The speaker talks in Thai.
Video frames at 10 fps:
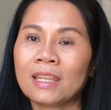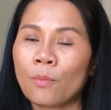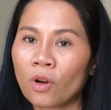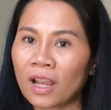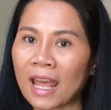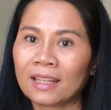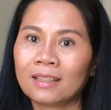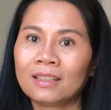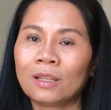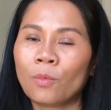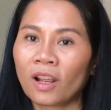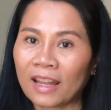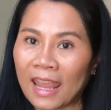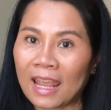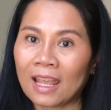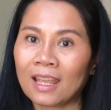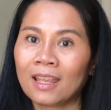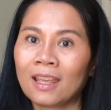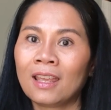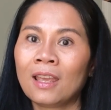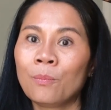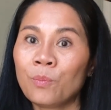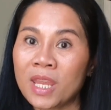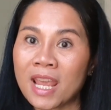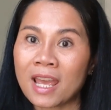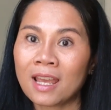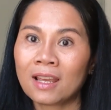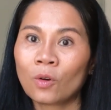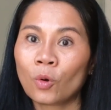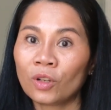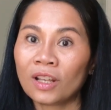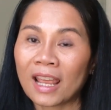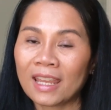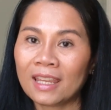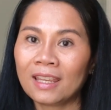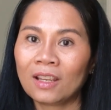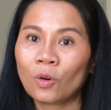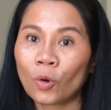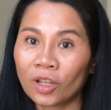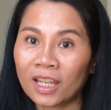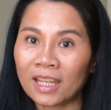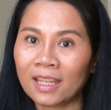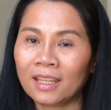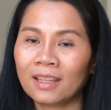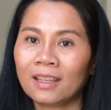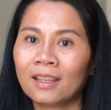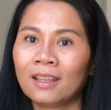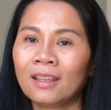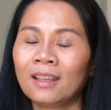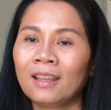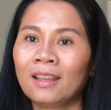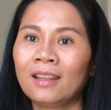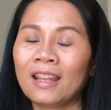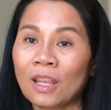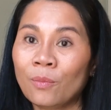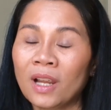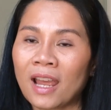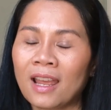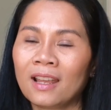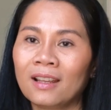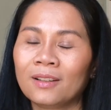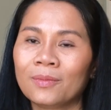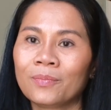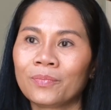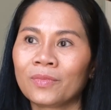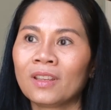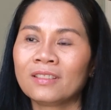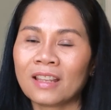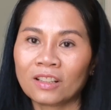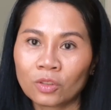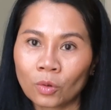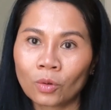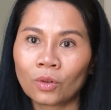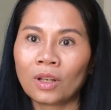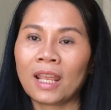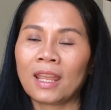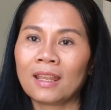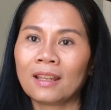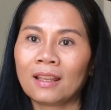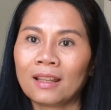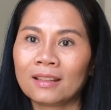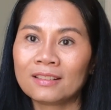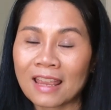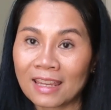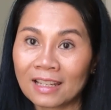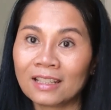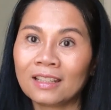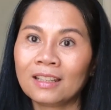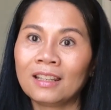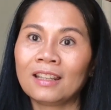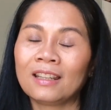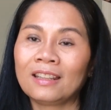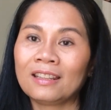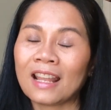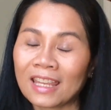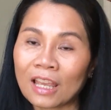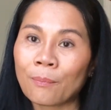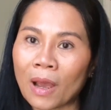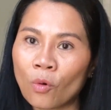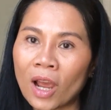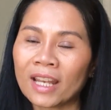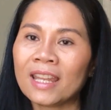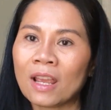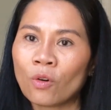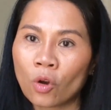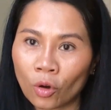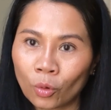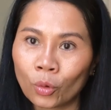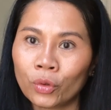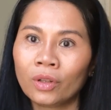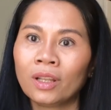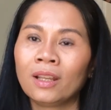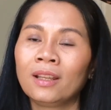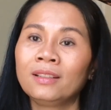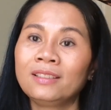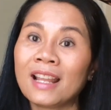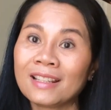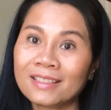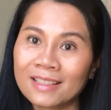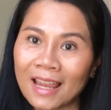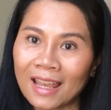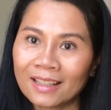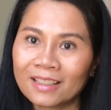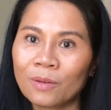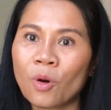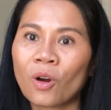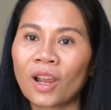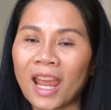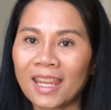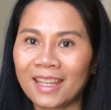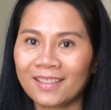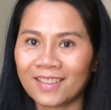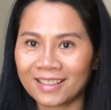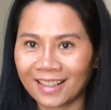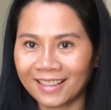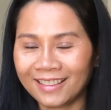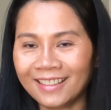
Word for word: จะบอกกัด จะบอกแทะ เมีย คนไทย คนหนี ในเมื่อสันทรงและใส่เงินในกระเป๋าอันเดียวของคุณนะจ๊ะจะบอกให้ ว่าสัน